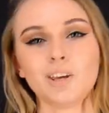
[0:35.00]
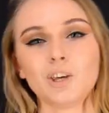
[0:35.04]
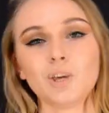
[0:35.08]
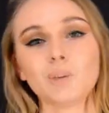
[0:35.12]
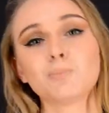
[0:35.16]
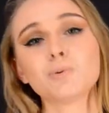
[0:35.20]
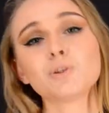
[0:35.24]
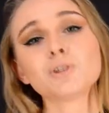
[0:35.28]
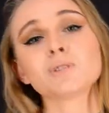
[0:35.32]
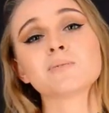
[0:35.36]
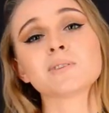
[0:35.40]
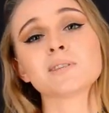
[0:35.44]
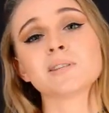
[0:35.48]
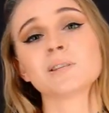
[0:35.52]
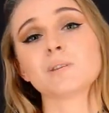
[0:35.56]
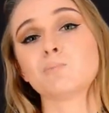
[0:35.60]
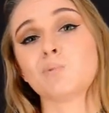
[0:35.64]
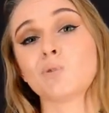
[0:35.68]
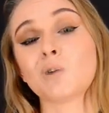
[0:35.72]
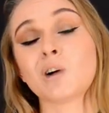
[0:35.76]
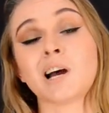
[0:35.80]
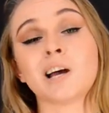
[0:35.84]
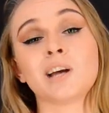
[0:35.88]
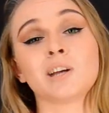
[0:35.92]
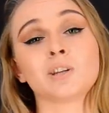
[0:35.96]
И пусть вас не
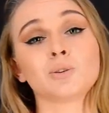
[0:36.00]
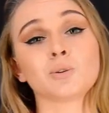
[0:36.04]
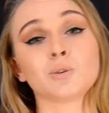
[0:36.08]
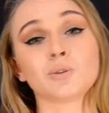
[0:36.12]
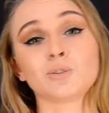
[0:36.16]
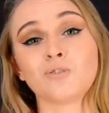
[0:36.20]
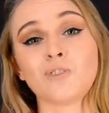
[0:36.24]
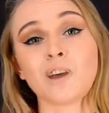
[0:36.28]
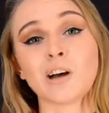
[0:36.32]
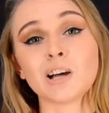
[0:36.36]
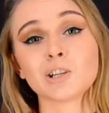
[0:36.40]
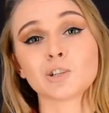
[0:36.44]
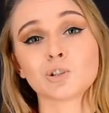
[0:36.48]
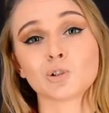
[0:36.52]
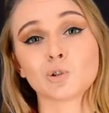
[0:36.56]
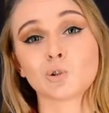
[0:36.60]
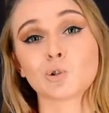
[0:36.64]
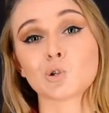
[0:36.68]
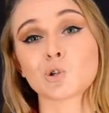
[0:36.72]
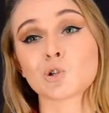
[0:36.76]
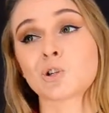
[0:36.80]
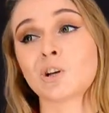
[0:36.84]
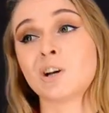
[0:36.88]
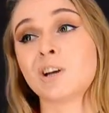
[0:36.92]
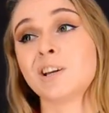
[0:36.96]
пугает тот факт,
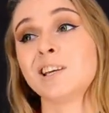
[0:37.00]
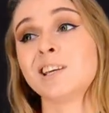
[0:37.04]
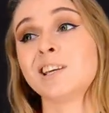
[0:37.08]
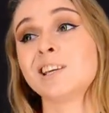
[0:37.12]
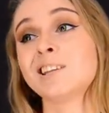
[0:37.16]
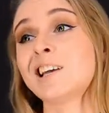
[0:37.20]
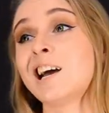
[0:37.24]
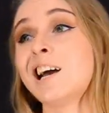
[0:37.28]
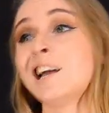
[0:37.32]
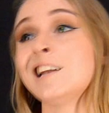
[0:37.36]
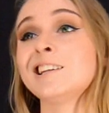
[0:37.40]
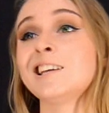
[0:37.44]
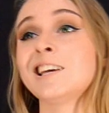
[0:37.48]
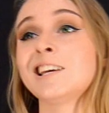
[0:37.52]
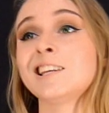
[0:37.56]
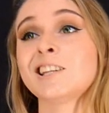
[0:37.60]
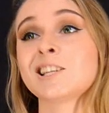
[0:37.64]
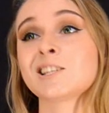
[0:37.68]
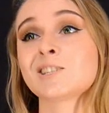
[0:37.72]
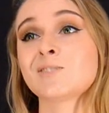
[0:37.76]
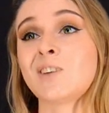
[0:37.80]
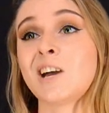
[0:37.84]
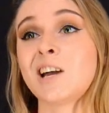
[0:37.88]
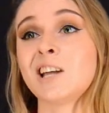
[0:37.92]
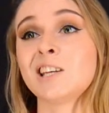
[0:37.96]
то что оригинальное
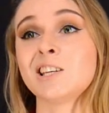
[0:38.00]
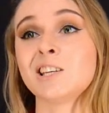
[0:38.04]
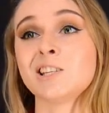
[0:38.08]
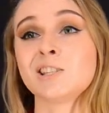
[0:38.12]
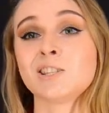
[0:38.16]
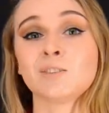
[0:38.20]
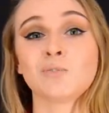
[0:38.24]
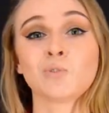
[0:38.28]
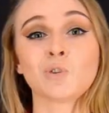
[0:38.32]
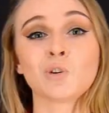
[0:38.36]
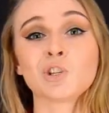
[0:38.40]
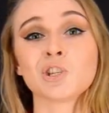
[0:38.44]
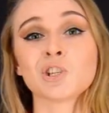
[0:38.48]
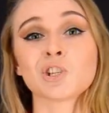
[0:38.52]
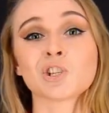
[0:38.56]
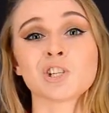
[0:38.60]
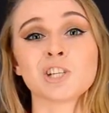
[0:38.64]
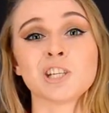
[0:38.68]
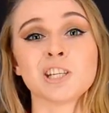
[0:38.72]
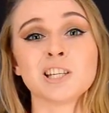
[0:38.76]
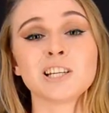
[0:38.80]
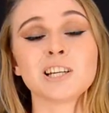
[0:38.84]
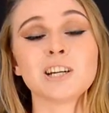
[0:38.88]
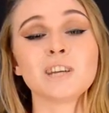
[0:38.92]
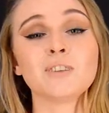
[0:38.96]
название
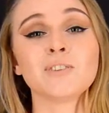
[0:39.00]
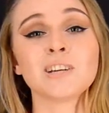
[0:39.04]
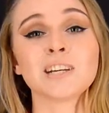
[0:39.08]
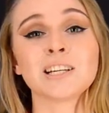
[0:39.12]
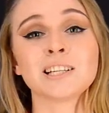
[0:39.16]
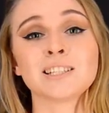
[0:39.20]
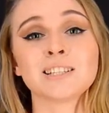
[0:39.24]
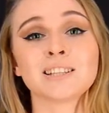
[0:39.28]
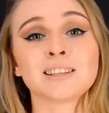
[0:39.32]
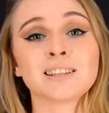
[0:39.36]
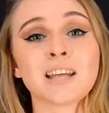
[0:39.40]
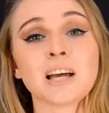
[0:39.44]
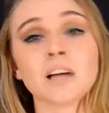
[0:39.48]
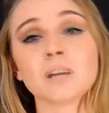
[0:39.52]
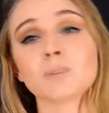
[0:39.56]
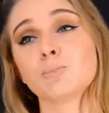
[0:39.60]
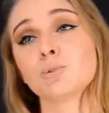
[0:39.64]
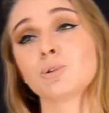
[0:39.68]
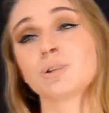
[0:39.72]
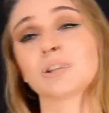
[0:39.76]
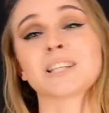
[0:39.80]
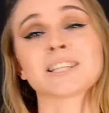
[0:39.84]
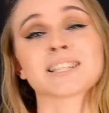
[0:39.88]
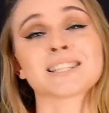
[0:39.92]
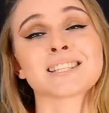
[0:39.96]
сегодняшней игры выглядит так,
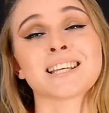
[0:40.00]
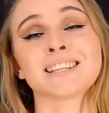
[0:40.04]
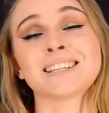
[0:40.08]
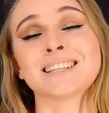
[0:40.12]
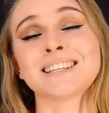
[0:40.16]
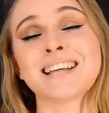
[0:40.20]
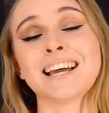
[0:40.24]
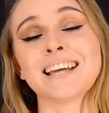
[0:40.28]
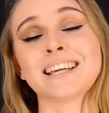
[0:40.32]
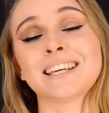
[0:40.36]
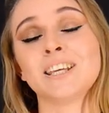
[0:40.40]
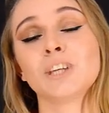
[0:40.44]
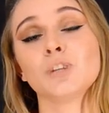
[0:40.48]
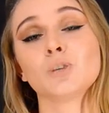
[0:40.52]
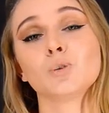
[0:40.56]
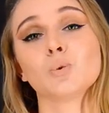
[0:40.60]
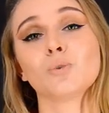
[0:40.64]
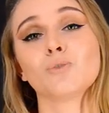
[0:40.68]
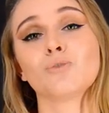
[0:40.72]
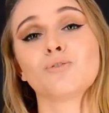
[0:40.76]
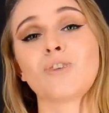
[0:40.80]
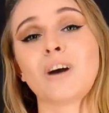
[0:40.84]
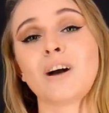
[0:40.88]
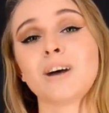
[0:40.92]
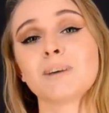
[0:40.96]
будто сатана
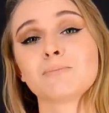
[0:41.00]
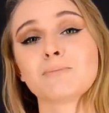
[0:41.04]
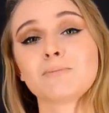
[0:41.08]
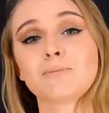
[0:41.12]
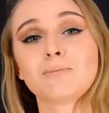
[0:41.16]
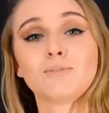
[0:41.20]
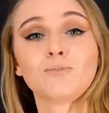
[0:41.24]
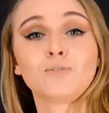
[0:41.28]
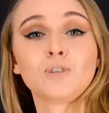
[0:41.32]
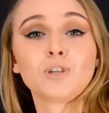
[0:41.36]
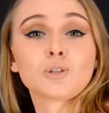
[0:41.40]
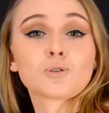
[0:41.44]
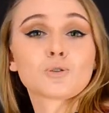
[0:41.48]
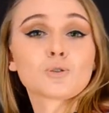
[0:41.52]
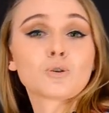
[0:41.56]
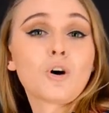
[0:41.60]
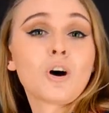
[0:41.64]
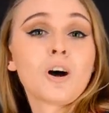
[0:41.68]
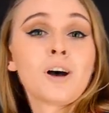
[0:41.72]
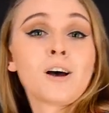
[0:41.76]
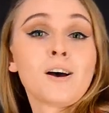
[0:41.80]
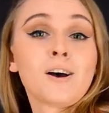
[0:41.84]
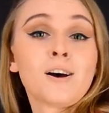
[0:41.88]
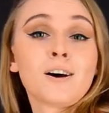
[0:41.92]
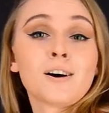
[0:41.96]
кинул вам в
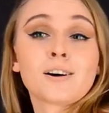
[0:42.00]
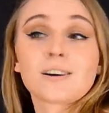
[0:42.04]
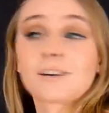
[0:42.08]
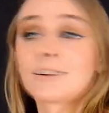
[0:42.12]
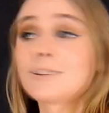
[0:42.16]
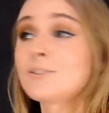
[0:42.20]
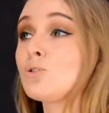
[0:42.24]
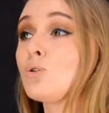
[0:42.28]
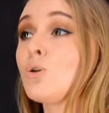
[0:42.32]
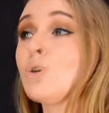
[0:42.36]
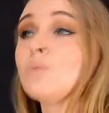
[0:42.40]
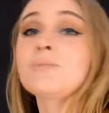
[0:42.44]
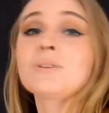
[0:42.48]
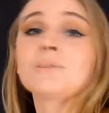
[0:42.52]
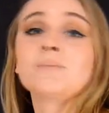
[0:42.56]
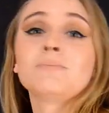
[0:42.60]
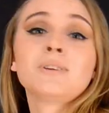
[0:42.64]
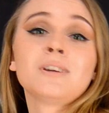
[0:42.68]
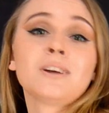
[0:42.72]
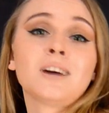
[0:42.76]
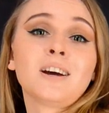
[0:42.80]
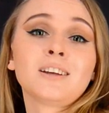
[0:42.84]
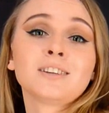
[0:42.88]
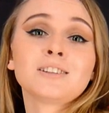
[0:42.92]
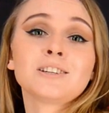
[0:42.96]
лицо
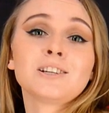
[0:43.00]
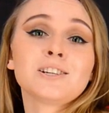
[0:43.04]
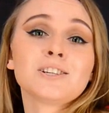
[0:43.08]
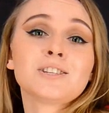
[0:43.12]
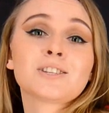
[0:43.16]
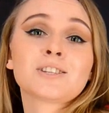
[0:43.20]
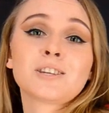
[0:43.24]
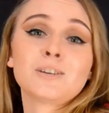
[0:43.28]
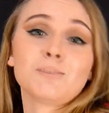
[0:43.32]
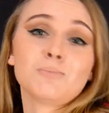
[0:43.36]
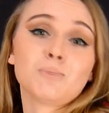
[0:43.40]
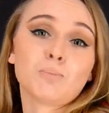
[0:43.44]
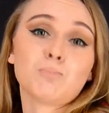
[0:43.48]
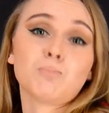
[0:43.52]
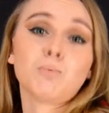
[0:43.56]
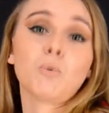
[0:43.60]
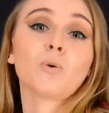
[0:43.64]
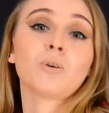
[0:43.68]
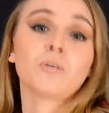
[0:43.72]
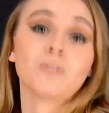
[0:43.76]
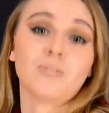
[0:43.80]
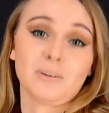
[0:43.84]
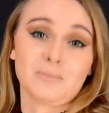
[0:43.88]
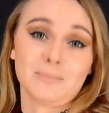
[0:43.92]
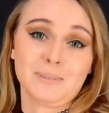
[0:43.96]
рандомными английскими
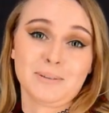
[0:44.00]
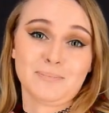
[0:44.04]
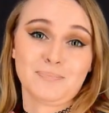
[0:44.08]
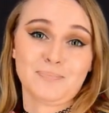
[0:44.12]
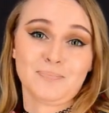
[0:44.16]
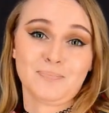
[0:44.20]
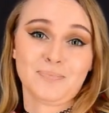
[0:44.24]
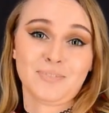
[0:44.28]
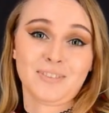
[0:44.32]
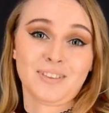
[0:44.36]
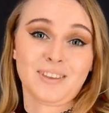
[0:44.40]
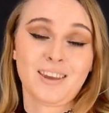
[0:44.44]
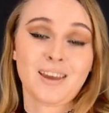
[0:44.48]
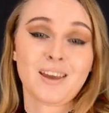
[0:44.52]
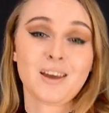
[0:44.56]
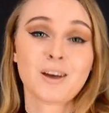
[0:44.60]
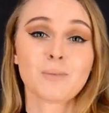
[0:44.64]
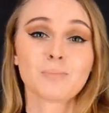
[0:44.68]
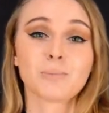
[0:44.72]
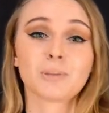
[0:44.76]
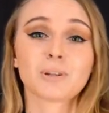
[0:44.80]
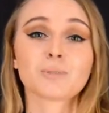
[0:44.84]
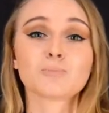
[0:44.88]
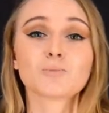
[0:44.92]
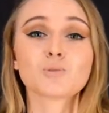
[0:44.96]
буквами.
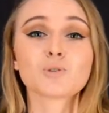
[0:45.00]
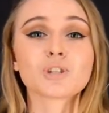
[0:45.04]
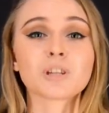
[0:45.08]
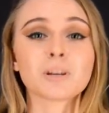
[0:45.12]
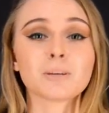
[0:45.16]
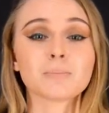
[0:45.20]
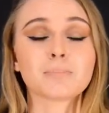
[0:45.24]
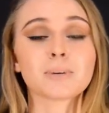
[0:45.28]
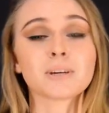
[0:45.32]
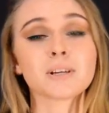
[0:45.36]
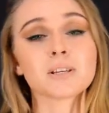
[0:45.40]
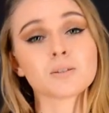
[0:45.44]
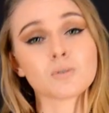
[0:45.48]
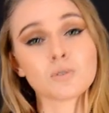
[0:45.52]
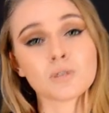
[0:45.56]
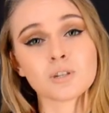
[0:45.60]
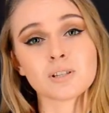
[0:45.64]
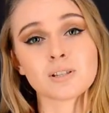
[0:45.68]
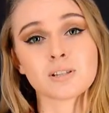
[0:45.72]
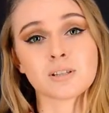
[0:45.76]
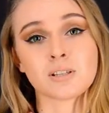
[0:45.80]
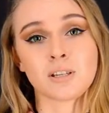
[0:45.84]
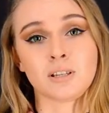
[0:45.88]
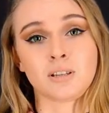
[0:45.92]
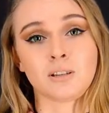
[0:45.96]
Потому что
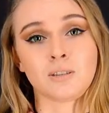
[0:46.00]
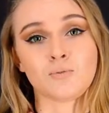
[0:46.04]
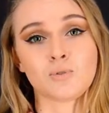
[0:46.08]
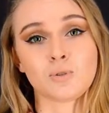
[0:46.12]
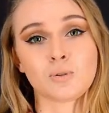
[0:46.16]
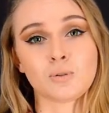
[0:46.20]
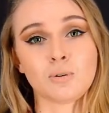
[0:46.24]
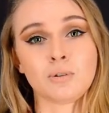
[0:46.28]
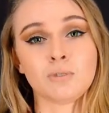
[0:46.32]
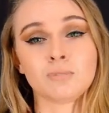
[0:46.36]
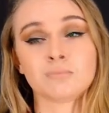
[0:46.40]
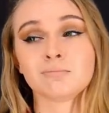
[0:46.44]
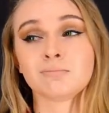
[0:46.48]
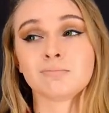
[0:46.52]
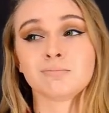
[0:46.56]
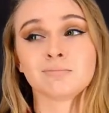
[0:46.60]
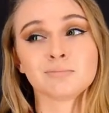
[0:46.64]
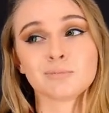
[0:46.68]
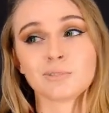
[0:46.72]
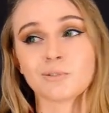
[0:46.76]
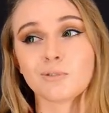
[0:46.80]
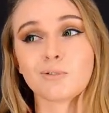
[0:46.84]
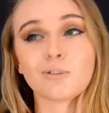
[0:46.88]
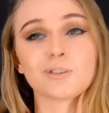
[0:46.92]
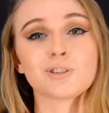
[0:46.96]
произносится это все
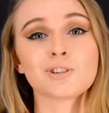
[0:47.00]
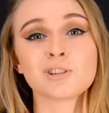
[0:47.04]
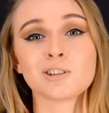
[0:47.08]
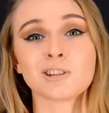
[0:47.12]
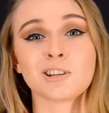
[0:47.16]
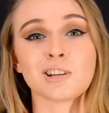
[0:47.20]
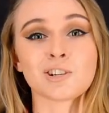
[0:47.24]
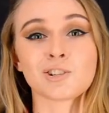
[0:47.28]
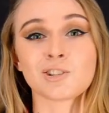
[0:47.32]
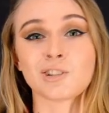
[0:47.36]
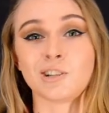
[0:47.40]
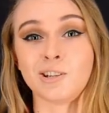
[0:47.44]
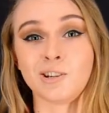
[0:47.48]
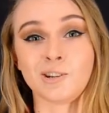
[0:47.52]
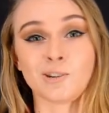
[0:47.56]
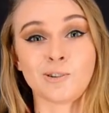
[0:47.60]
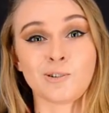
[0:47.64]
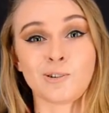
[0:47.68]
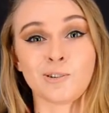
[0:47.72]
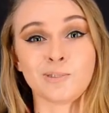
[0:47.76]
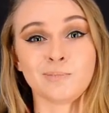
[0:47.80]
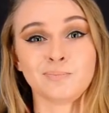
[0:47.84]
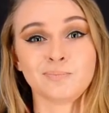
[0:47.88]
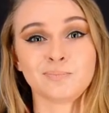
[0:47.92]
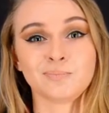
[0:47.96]
очень даже
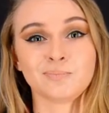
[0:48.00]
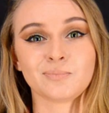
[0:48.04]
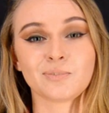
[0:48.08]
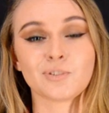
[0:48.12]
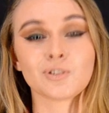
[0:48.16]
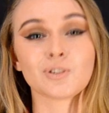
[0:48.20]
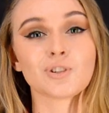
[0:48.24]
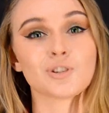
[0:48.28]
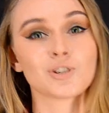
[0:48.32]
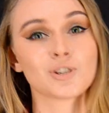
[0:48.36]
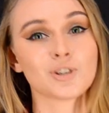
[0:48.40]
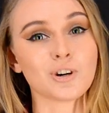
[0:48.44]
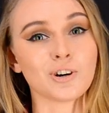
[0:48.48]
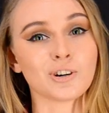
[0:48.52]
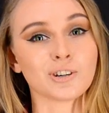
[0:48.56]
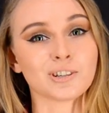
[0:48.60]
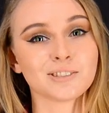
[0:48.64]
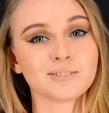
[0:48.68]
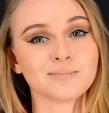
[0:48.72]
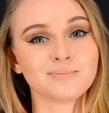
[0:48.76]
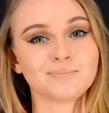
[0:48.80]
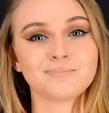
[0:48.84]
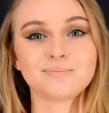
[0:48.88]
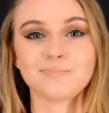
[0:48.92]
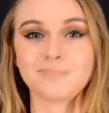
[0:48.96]
легко.
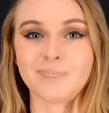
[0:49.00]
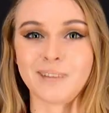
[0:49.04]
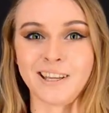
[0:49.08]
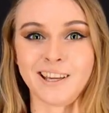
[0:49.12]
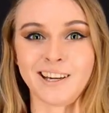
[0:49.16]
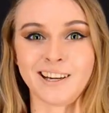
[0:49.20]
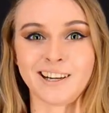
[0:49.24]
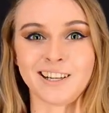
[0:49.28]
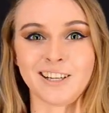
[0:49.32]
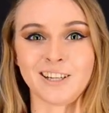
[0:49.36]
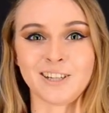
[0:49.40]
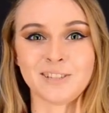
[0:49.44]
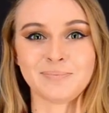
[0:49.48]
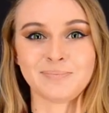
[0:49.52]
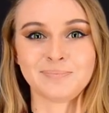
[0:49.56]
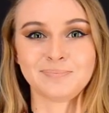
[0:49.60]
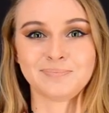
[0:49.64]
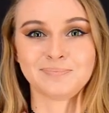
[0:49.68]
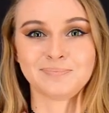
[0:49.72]
Чок, поехали!